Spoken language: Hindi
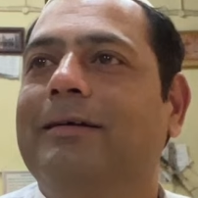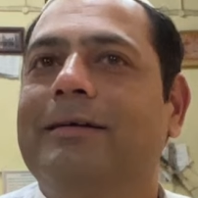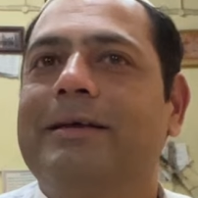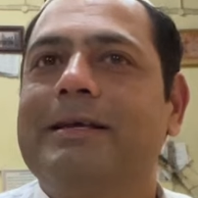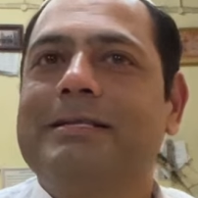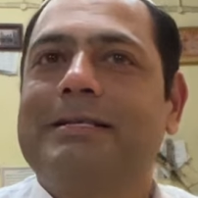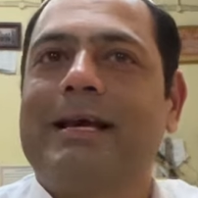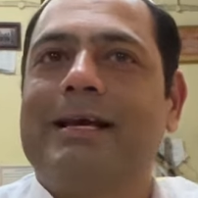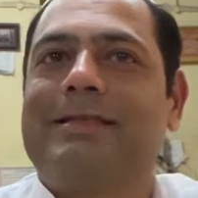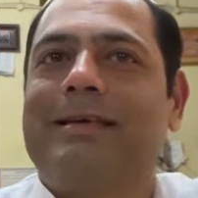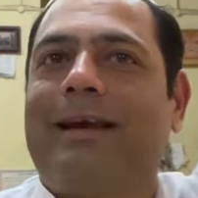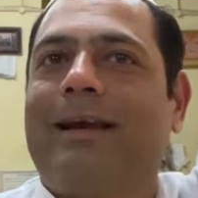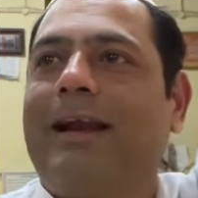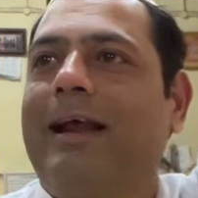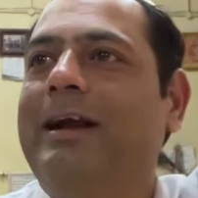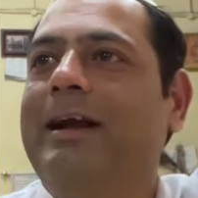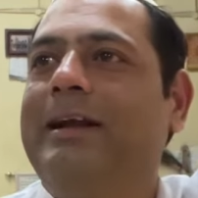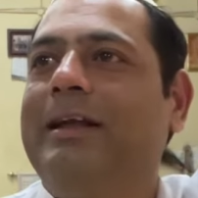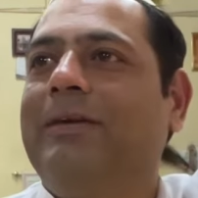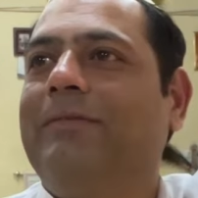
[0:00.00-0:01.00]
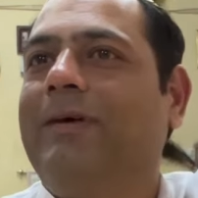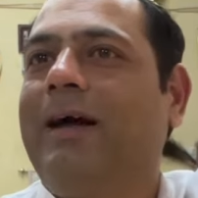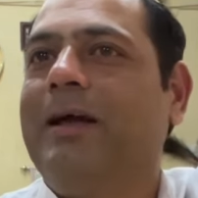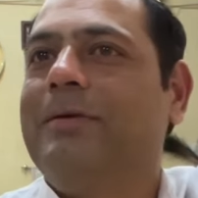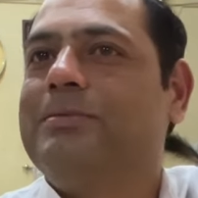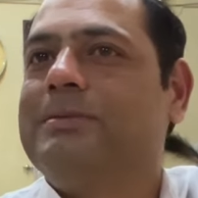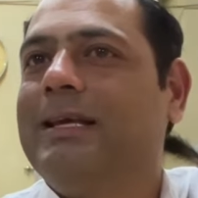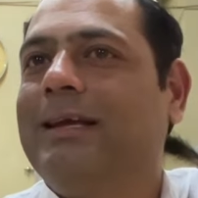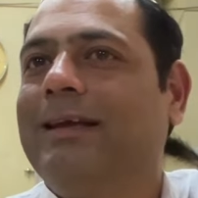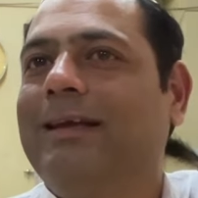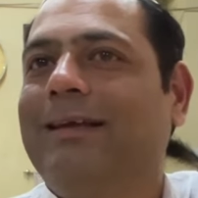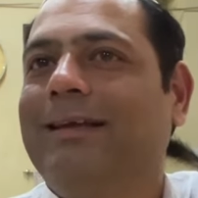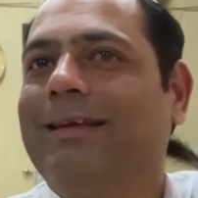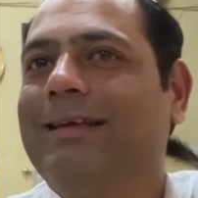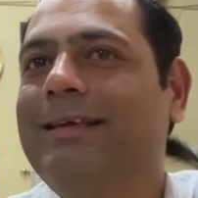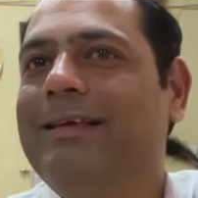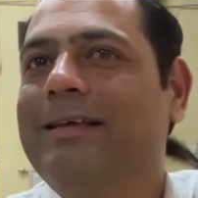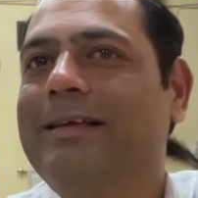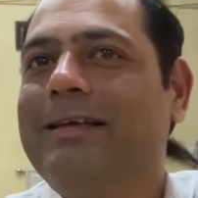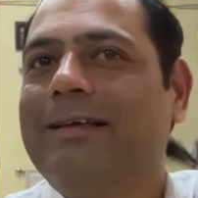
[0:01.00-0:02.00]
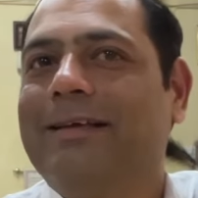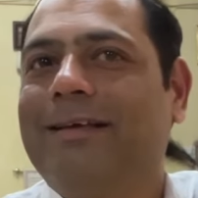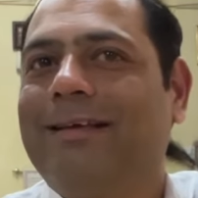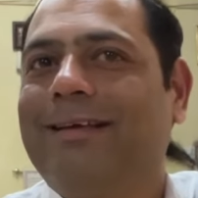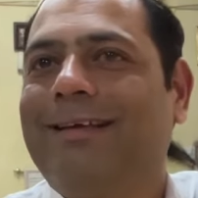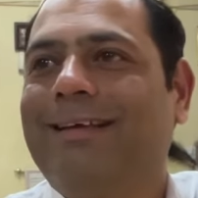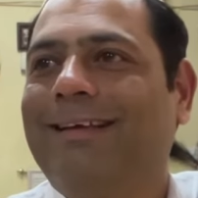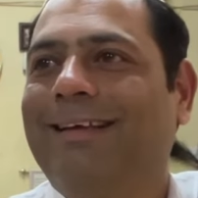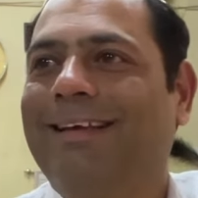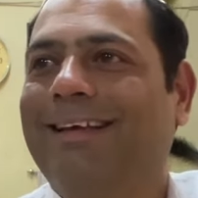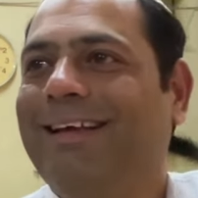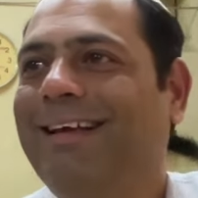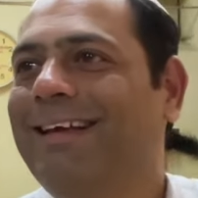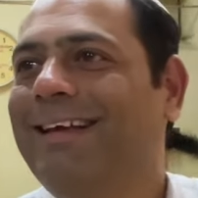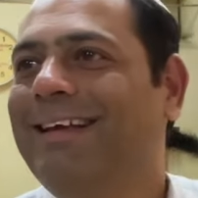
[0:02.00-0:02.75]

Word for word: किसका चल रहा है एट्टी फाइव से